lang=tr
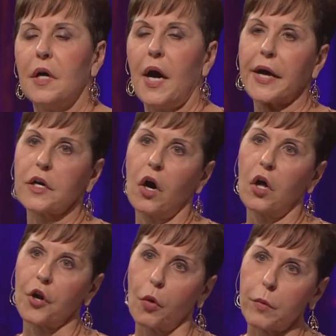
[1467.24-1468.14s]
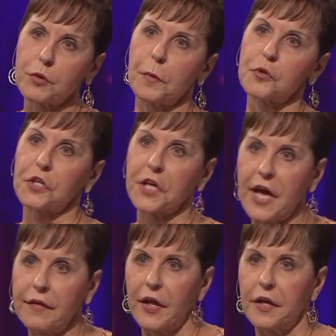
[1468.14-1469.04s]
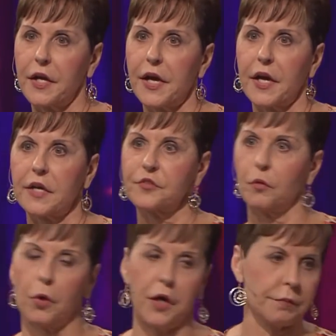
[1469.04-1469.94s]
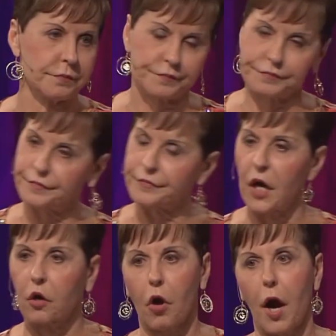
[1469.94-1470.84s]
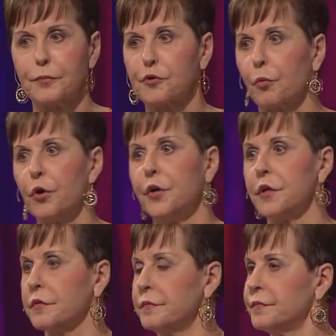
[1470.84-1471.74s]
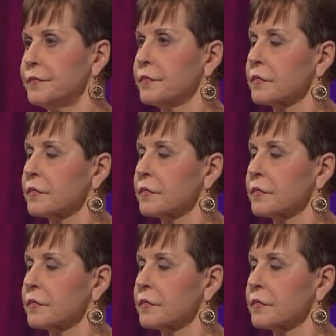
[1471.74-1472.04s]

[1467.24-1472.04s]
Hemen komşumu aradım. O gün mahsulleri toplayıp konserve yapacaktım.